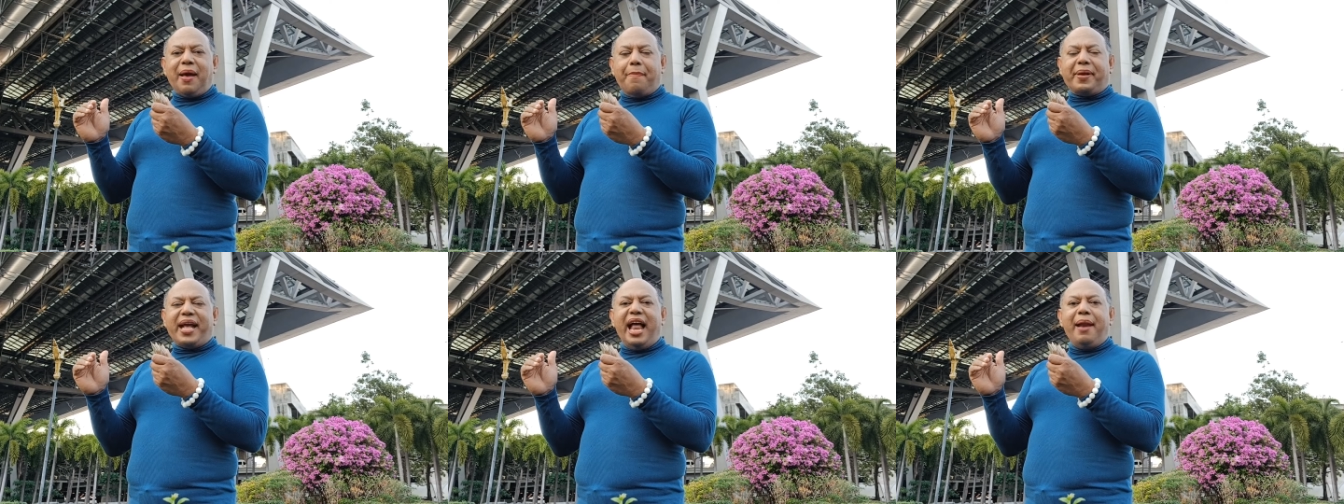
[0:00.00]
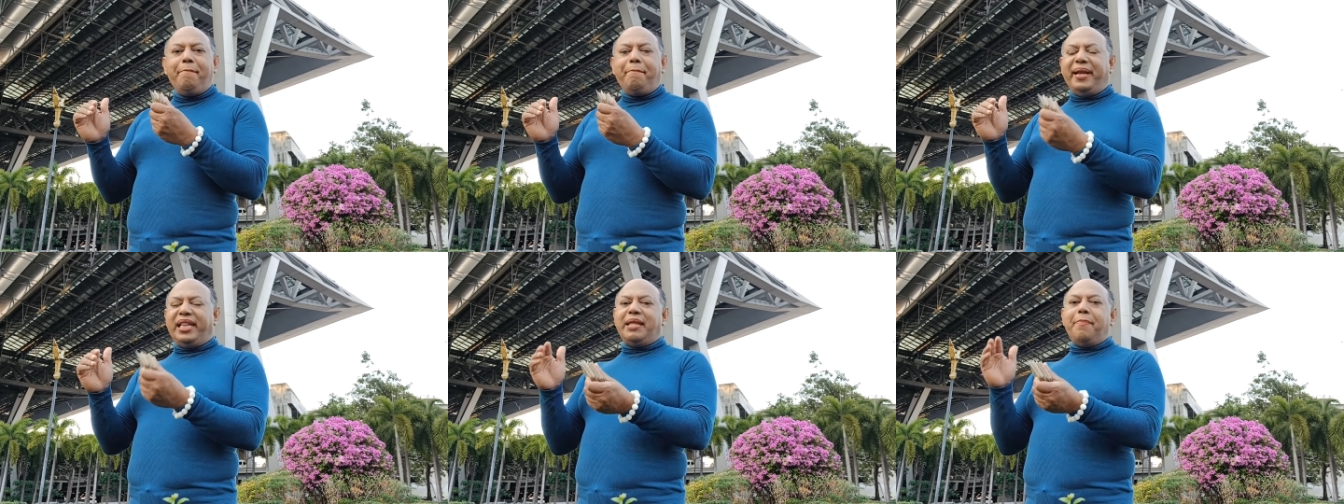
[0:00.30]
กับการ
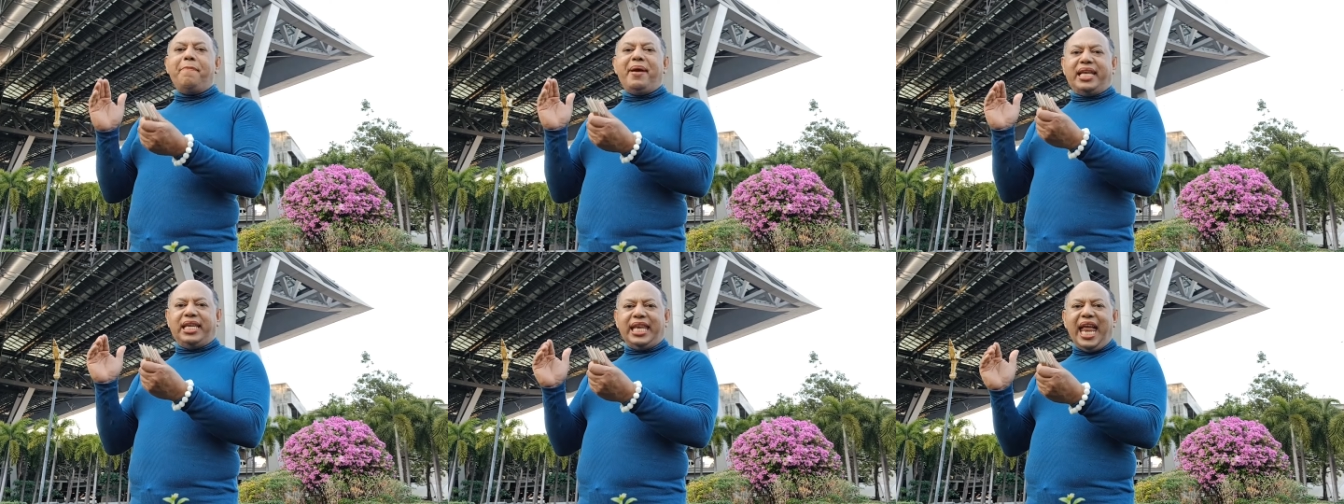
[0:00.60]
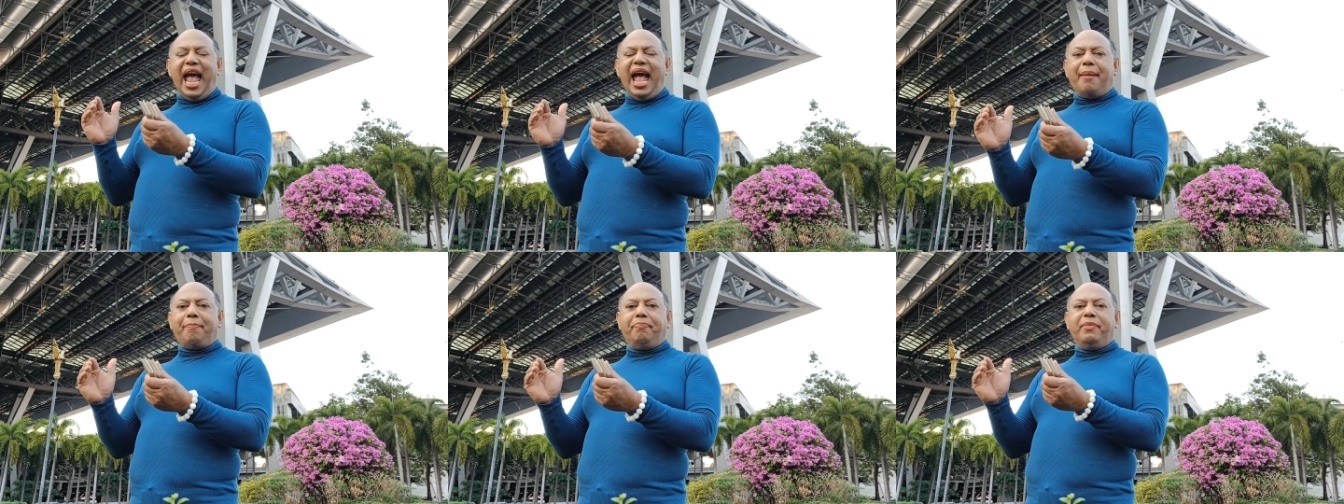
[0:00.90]
ปฏิบัติธ
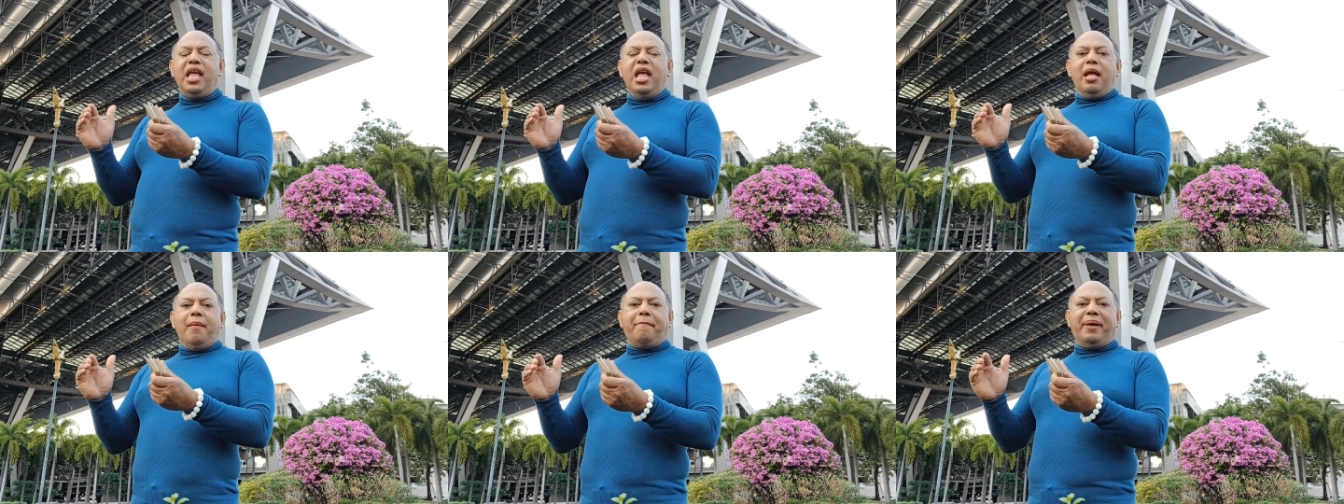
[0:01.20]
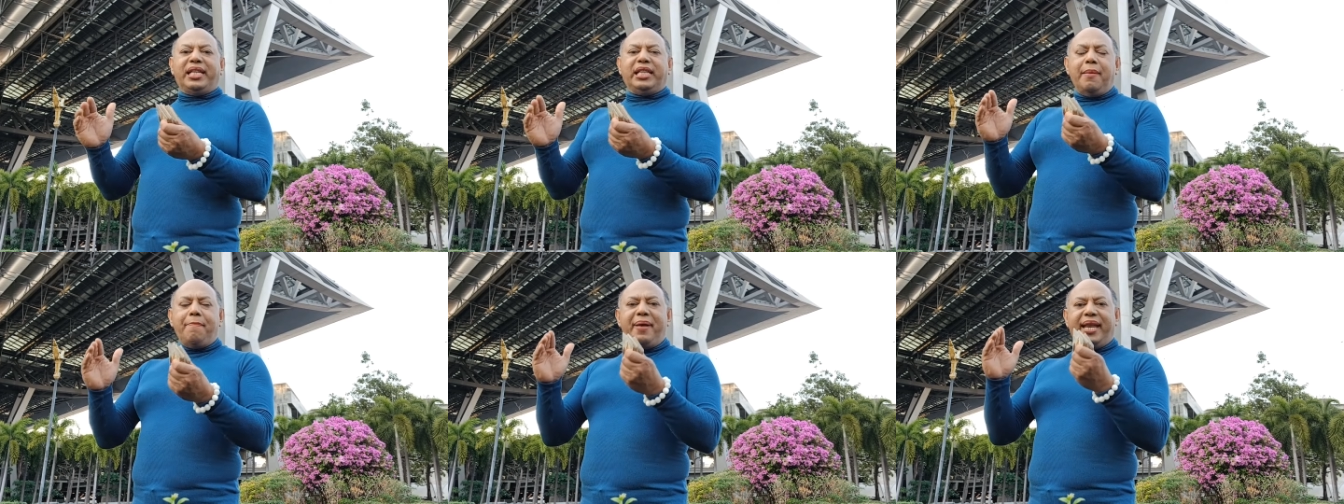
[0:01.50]
รรมป
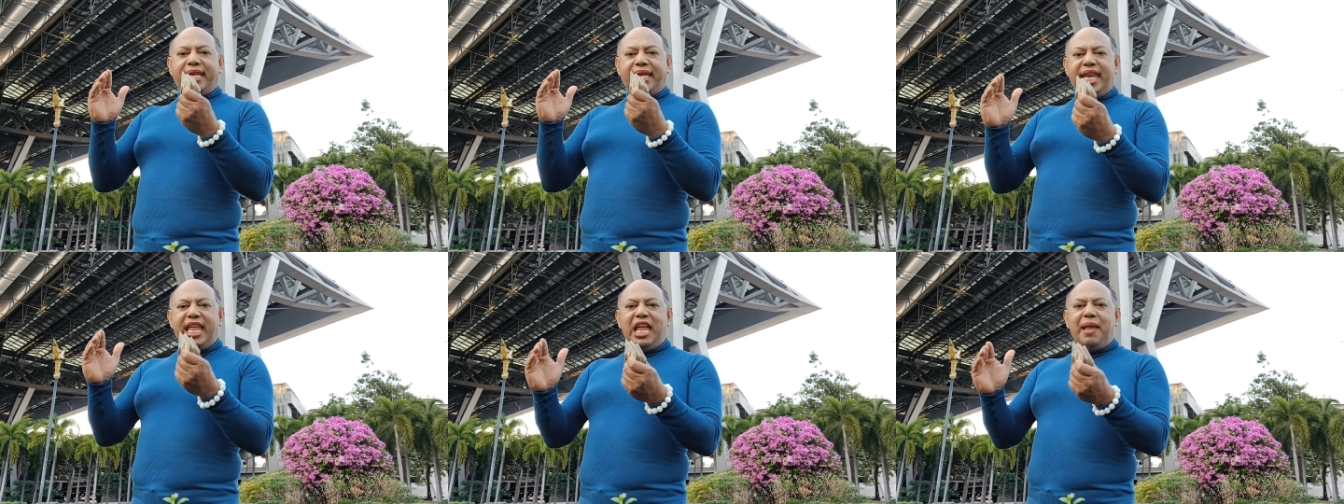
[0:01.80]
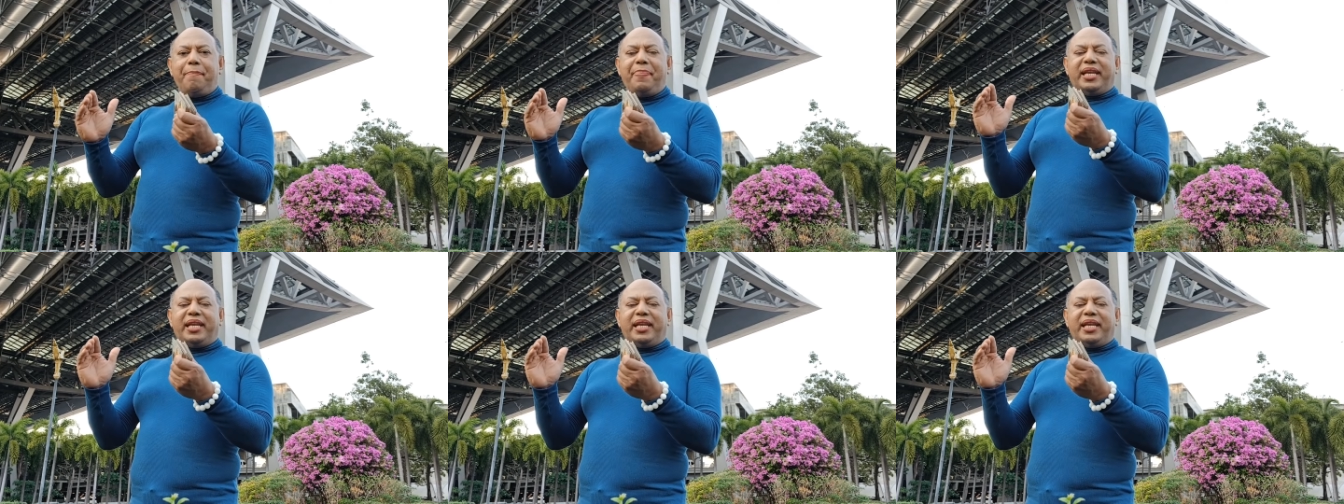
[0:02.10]
ฏิบัติดี